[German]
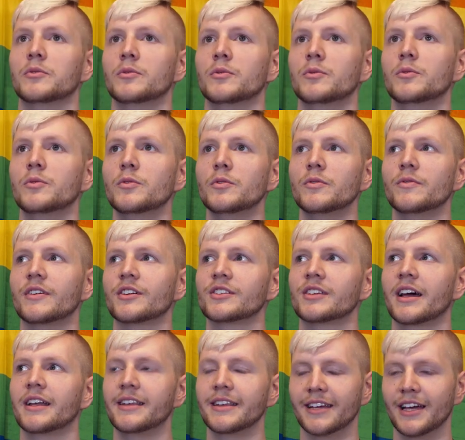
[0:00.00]
Uh,
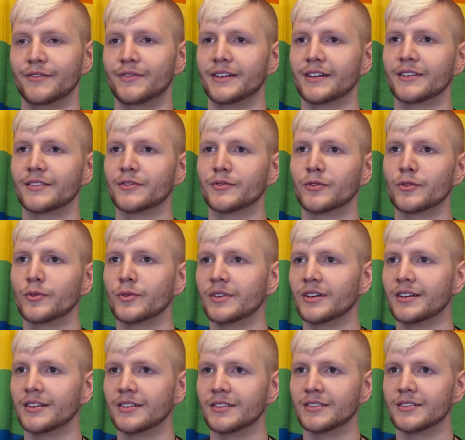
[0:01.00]
wahrscheinlich einfach
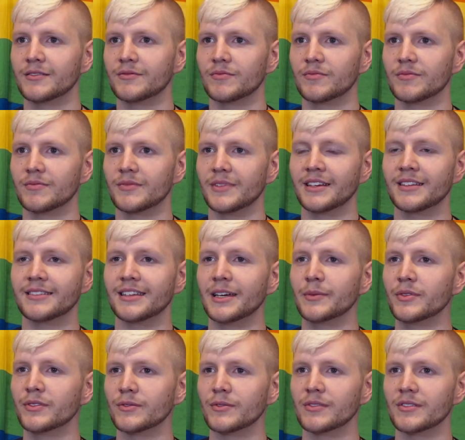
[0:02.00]
früher ich
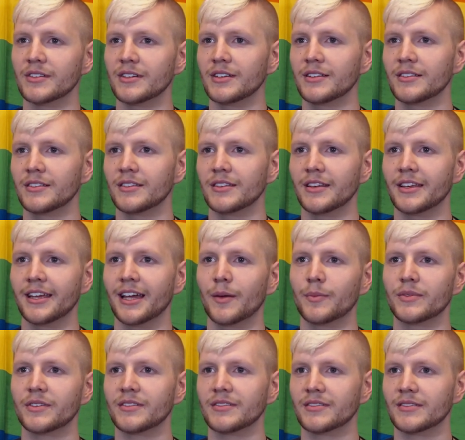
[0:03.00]
selbst zu sein. Ich
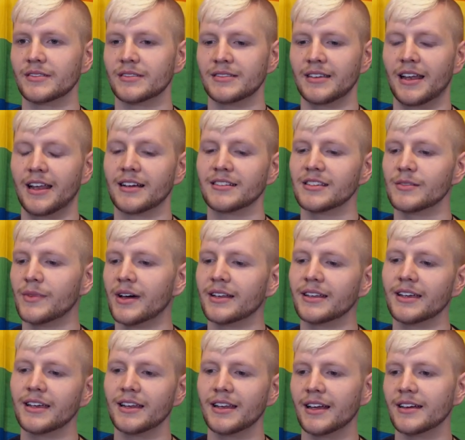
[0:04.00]
habe das sehr langsam
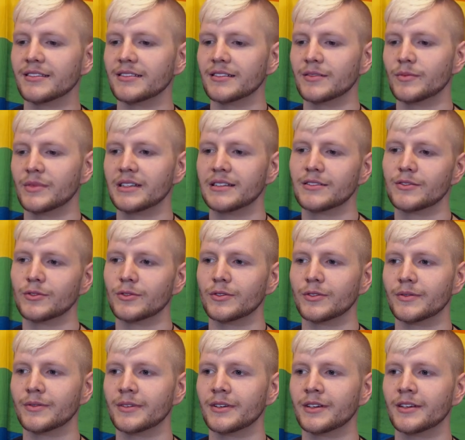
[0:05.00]
angehen lassen mit
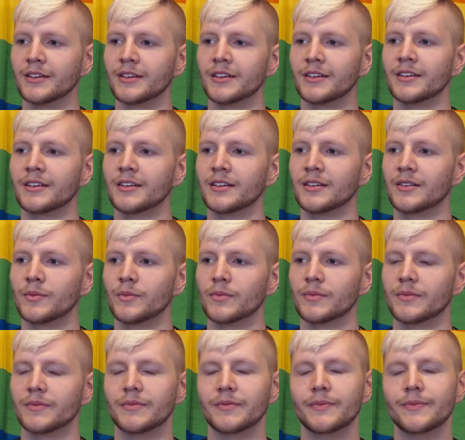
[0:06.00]
so
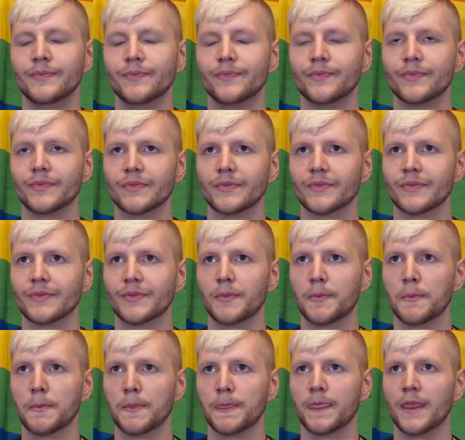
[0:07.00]
mh, mm,
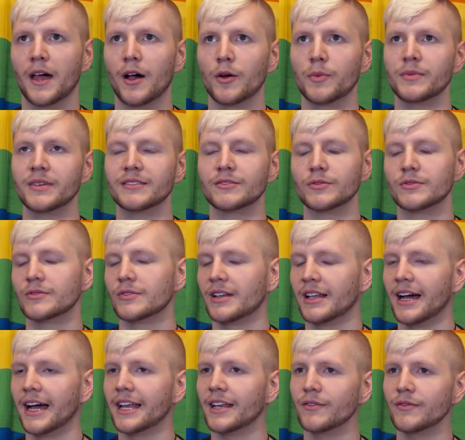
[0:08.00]
auch mich so zu
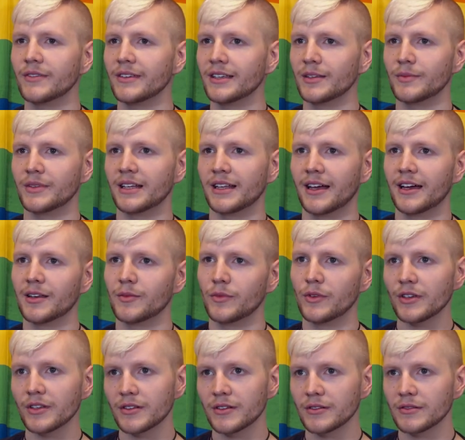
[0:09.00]
kleiden, wie ich mich kleiden
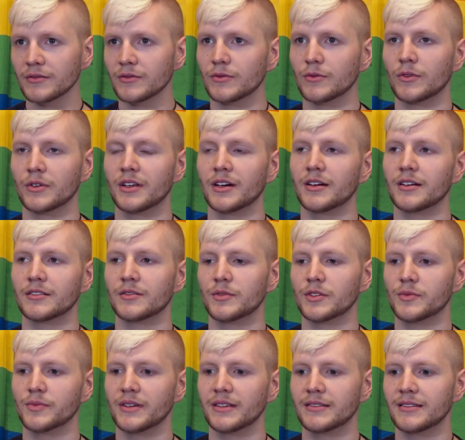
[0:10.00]
möchte. Oder zum
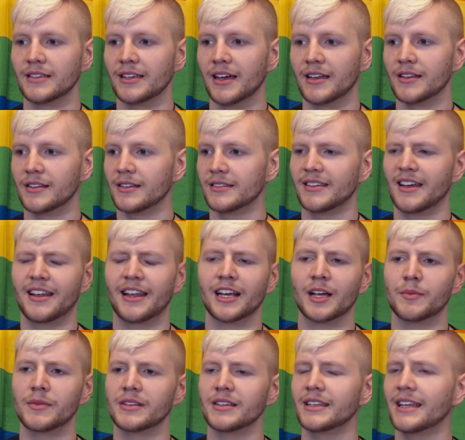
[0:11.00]
Beispiel jetzt, ich hatte eine Zeit lang
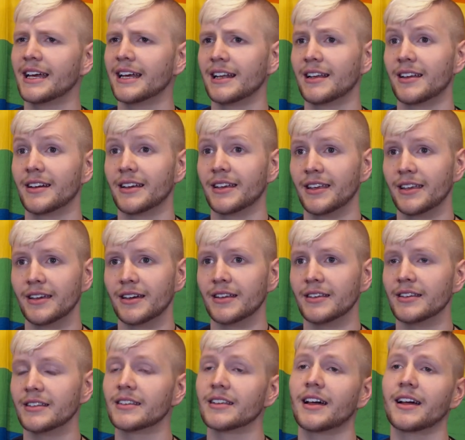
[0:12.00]
immer die Nägel lackiert,
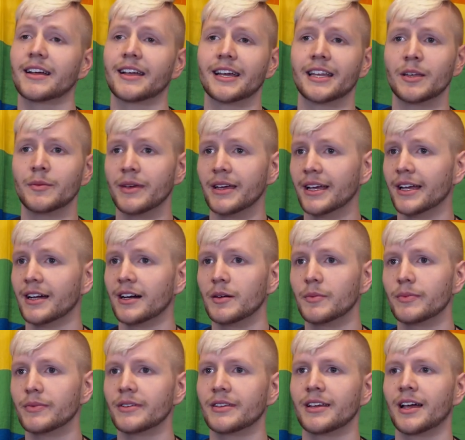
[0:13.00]
ich trage gerne
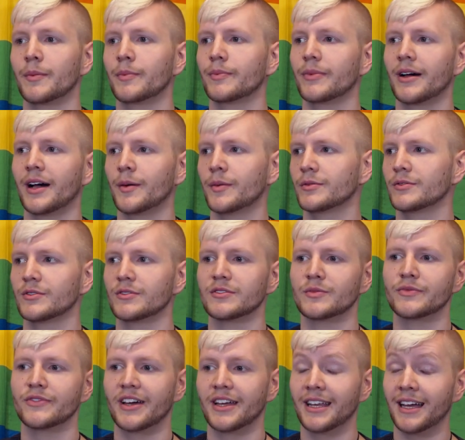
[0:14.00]
Make-up, ich habe ab und zu
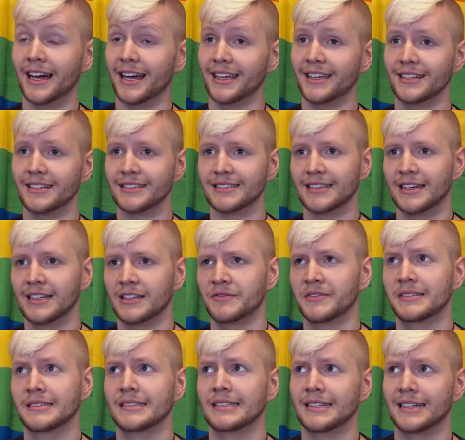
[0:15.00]
zum Verein High Heels an,
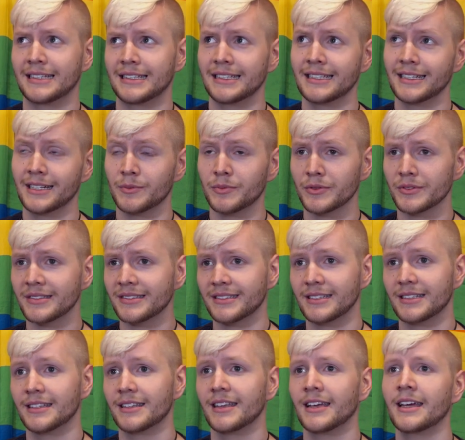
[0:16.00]
wenn sie gerade nicht kaputt
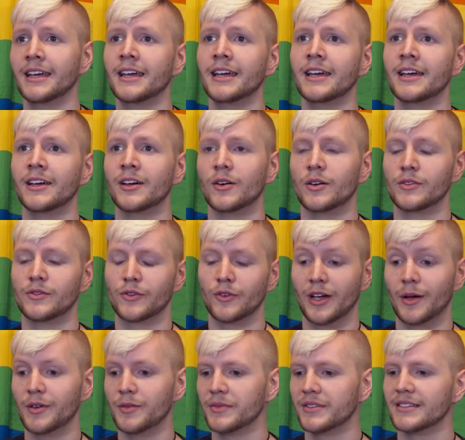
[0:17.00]
sind. Und früher
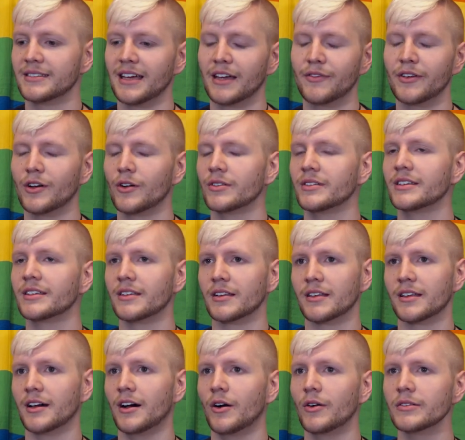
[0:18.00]
habe ich mich das einfach auch nicht
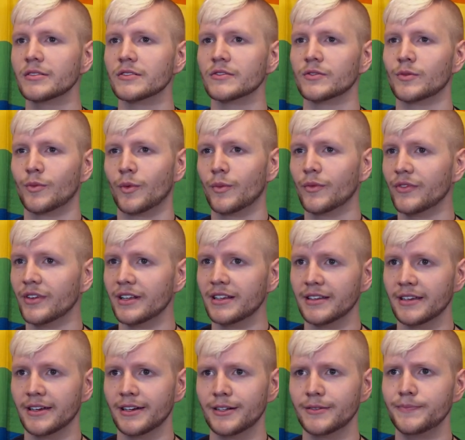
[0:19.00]
getraut, so vom
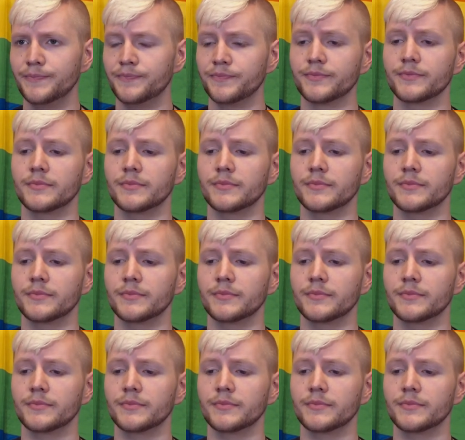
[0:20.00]
Umfeld her.